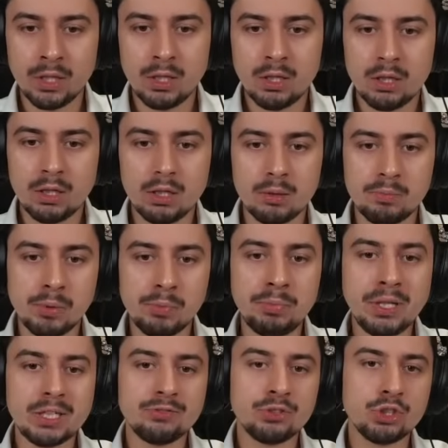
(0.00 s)
E, po
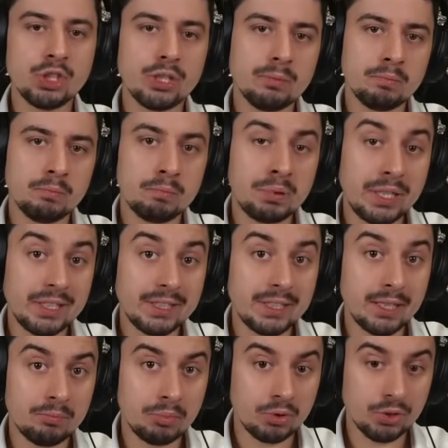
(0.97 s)
pierwsze,
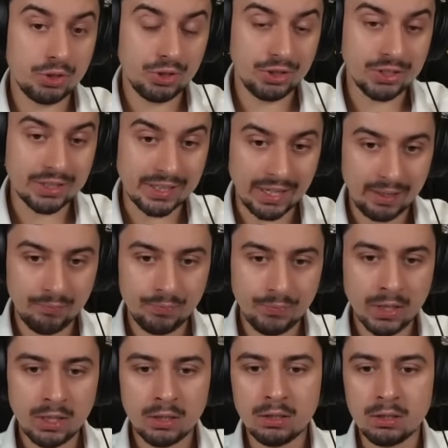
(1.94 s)
presja po linii D
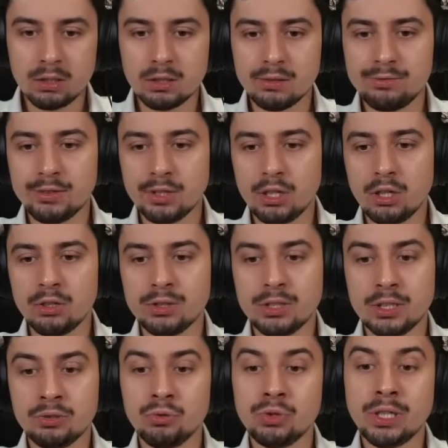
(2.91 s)
e,
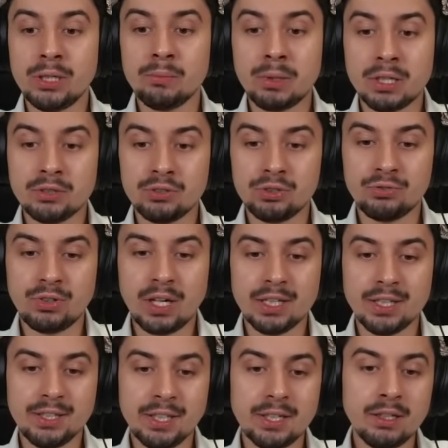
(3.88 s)
wygląda tutaj bardzo
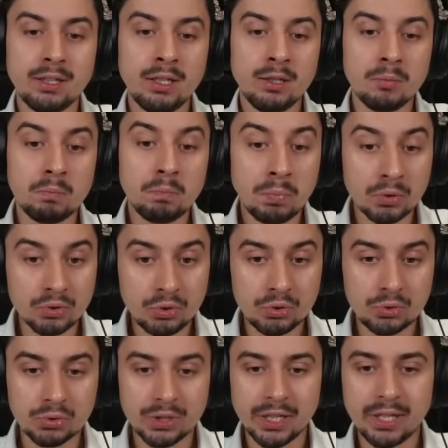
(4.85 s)
fajnie. Po
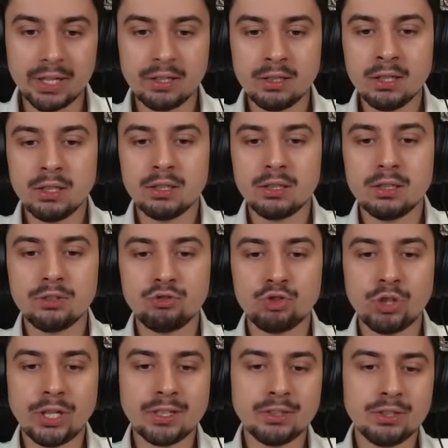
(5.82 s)
drugie, e,
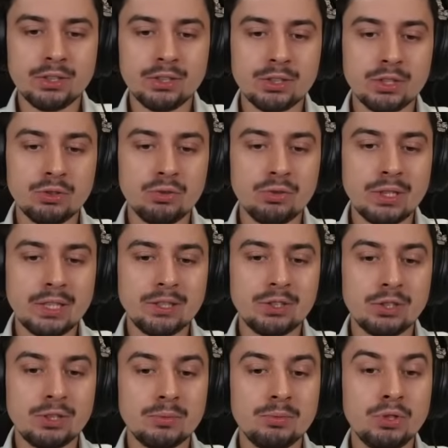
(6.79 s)
czarny chce tutaj
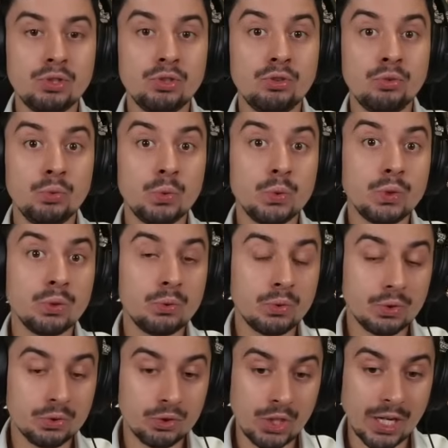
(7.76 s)
zrobić
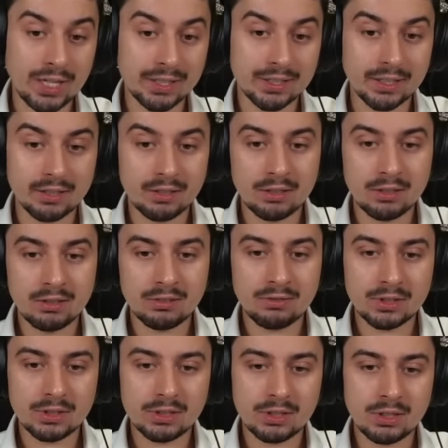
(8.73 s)
długą roszadę,
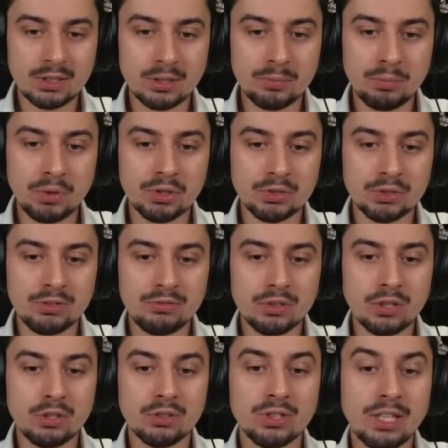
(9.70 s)
więc te piony
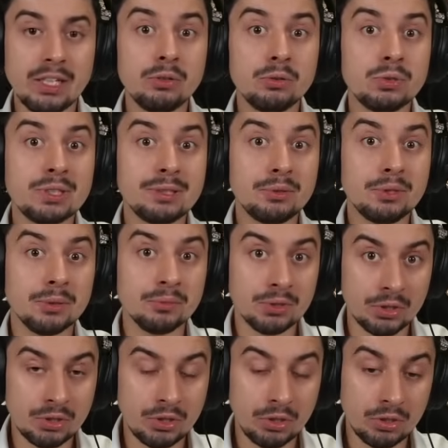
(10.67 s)
wyglądają całkiem
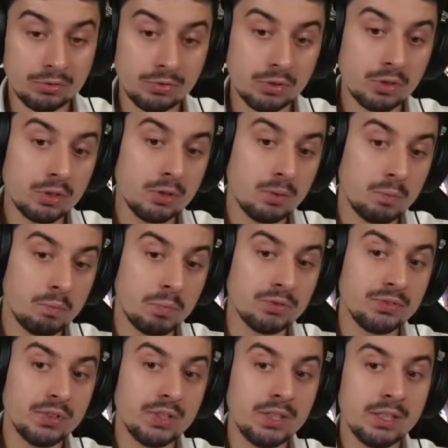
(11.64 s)
zdrowo,
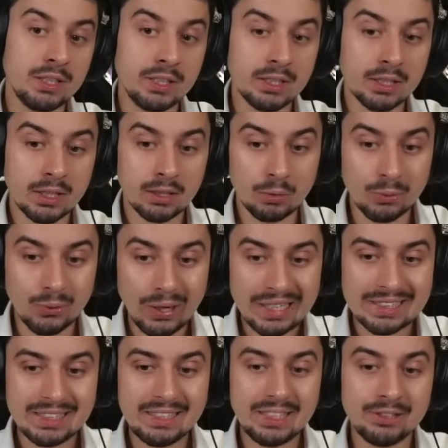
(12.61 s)
powinny
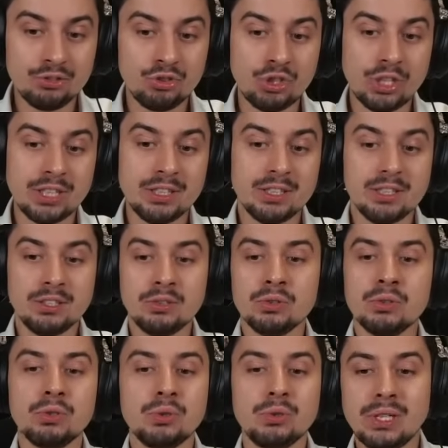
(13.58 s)
ładnie
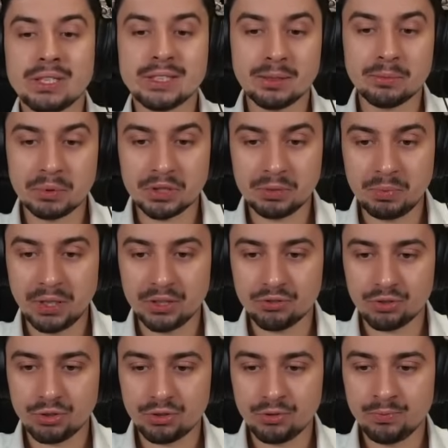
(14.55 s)
czarnego króla zabezpieczać.